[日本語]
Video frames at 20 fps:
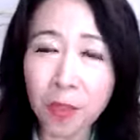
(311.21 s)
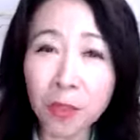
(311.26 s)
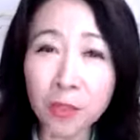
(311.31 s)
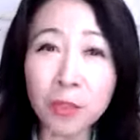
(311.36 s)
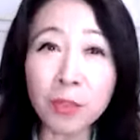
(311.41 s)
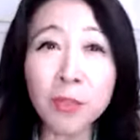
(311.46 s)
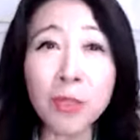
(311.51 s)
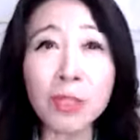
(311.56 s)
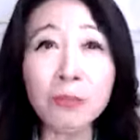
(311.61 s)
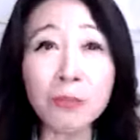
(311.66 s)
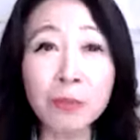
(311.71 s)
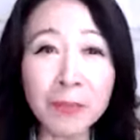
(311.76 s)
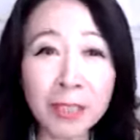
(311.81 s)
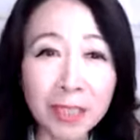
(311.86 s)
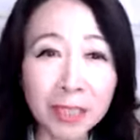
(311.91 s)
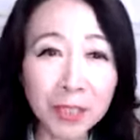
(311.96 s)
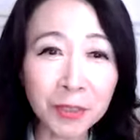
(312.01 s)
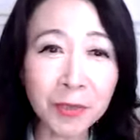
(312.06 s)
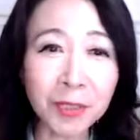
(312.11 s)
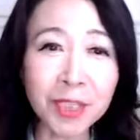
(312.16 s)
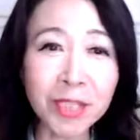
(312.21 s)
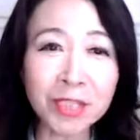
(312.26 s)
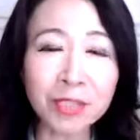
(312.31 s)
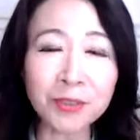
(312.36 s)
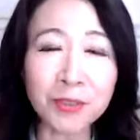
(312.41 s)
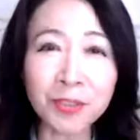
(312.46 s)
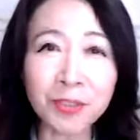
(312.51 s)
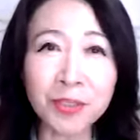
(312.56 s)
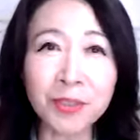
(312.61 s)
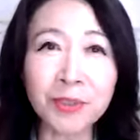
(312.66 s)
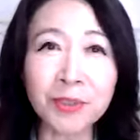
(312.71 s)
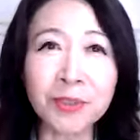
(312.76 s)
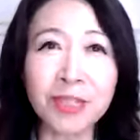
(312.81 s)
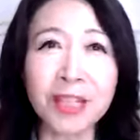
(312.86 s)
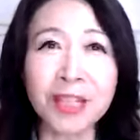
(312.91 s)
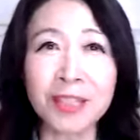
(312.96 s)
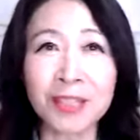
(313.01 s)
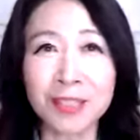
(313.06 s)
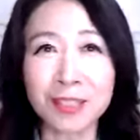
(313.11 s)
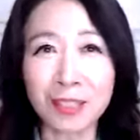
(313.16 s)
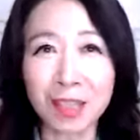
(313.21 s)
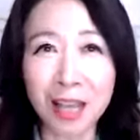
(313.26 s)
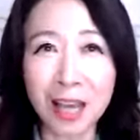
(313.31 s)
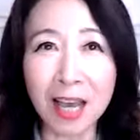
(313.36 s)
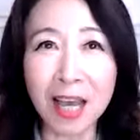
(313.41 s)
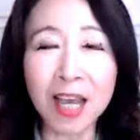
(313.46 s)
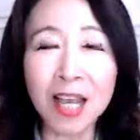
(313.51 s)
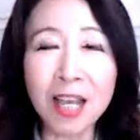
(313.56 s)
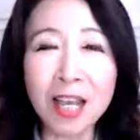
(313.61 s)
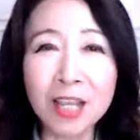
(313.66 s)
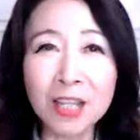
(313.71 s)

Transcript: で、これも全く私の持論なんですが、